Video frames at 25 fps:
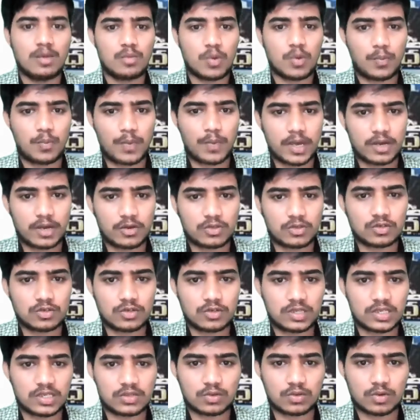ముప్పై
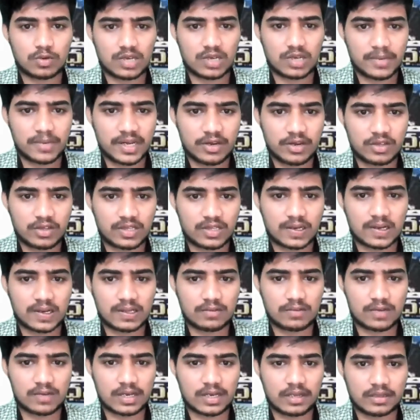రోజులు తీసుకుంటాం ఏడో
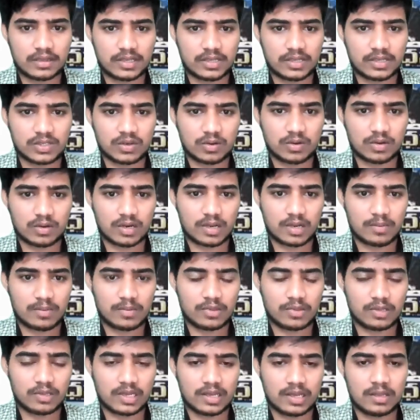తరగతి వాళ్ళకి తీసుకుంటున్నాం
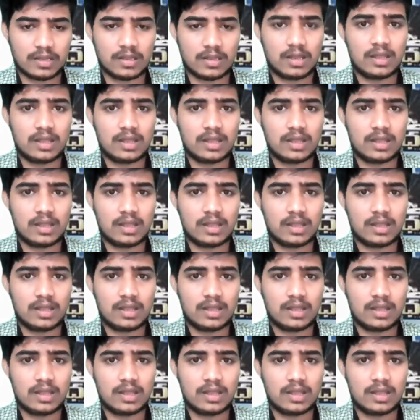ముందుగా